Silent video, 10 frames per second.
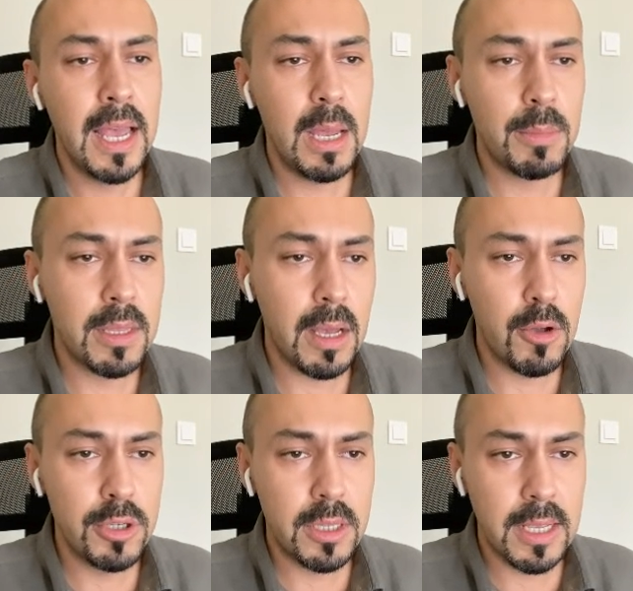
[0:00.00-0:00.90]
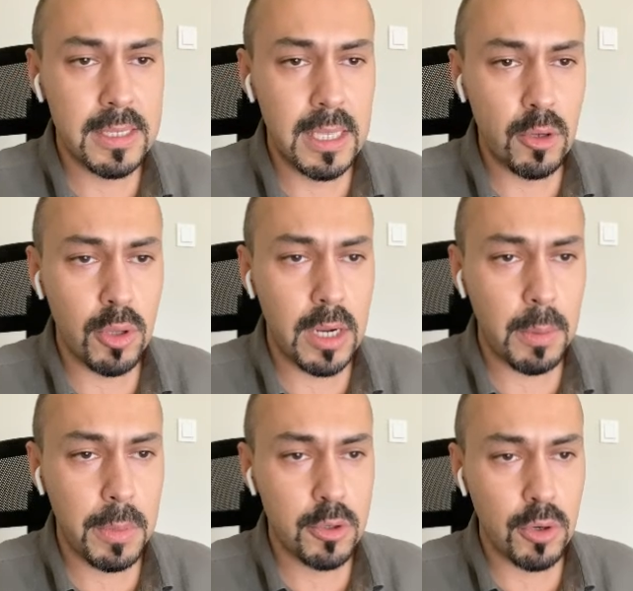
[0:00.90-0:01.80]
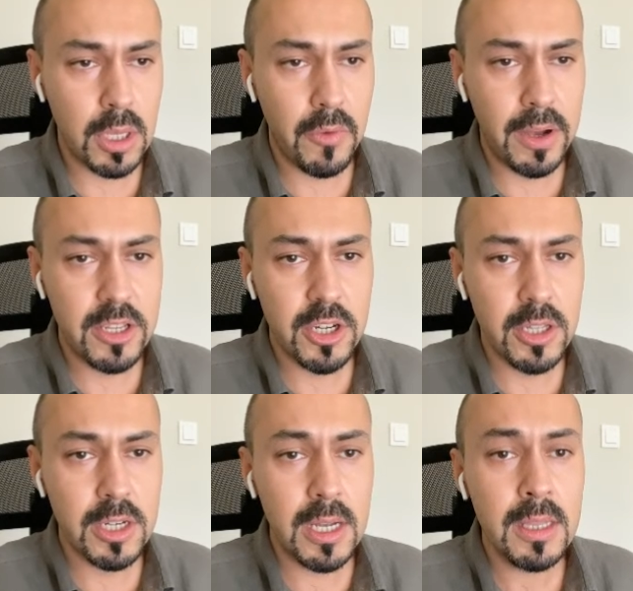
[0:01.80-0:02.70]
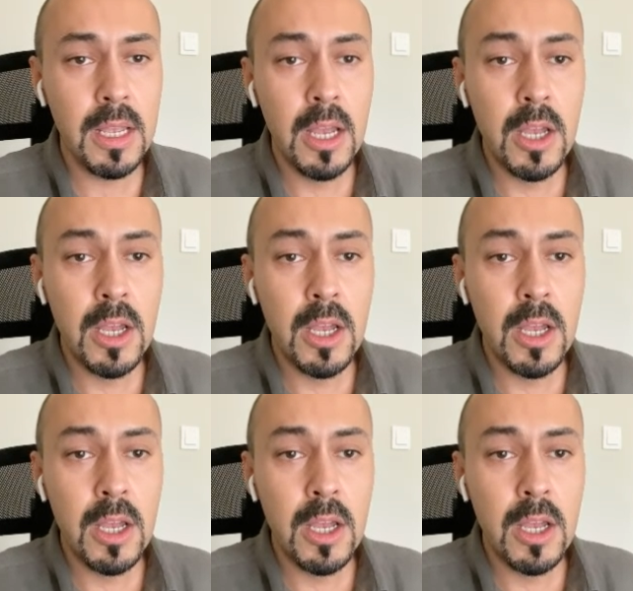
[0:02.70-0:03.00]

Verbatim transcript: hem de daha önce destek olarak birçok defa çalışan